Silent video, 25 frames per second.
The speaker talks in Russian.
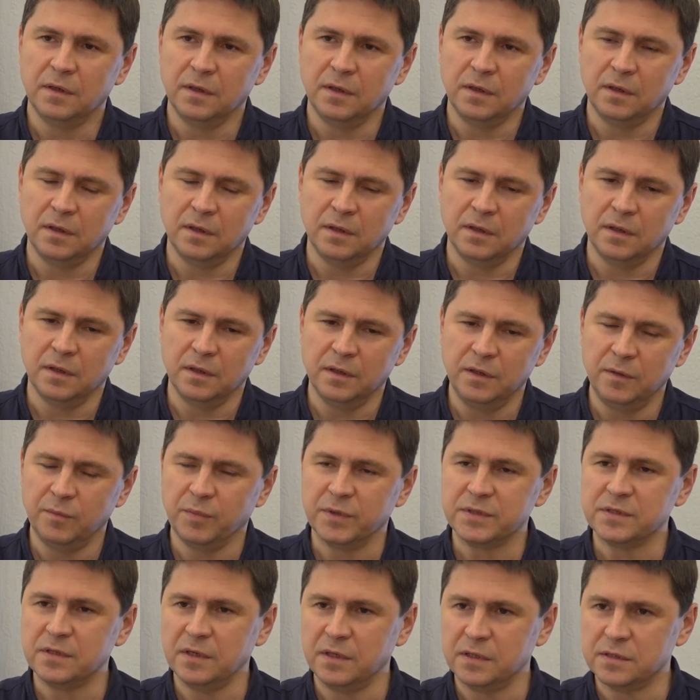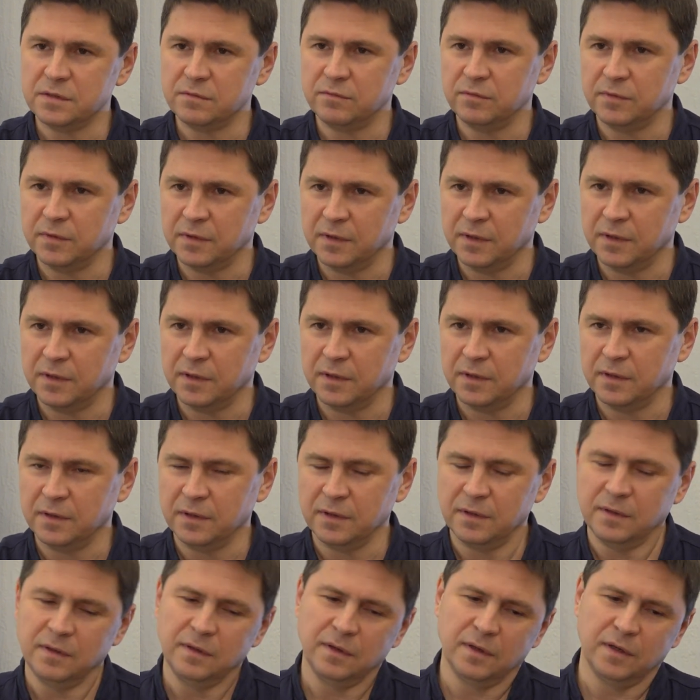а, непосредственно,
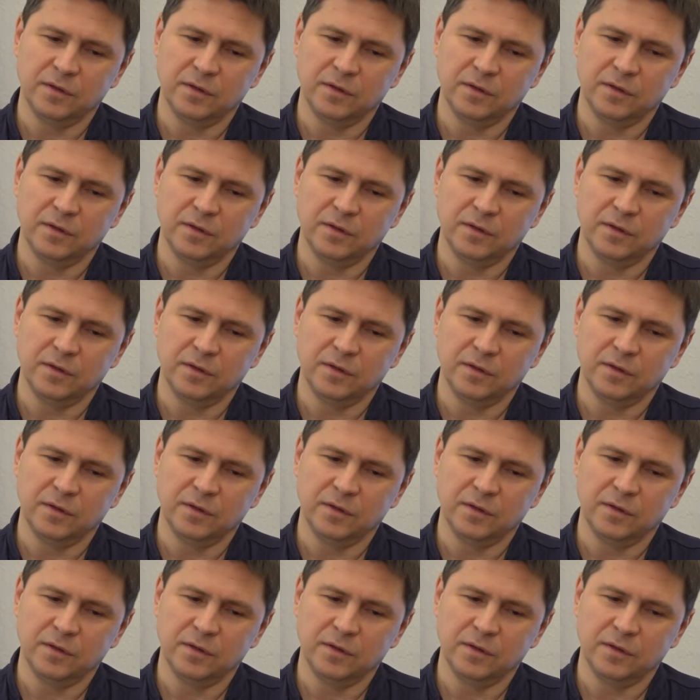а,